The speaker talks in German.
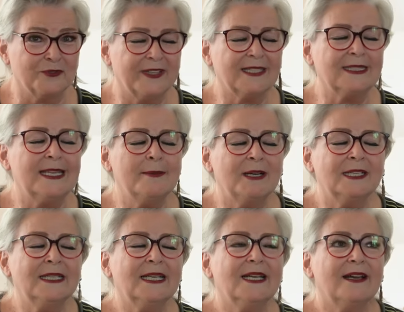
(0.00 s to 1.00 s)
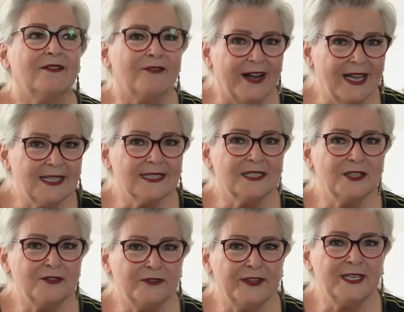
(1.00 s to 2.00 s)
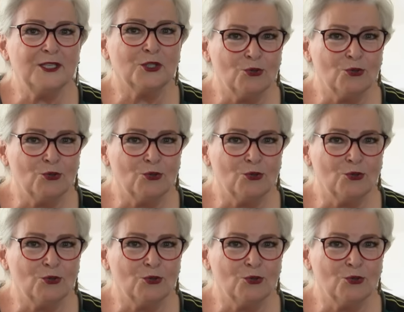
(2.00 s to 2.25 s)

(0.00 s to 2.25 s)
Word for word: Wir hatten immer wahnsinnig viele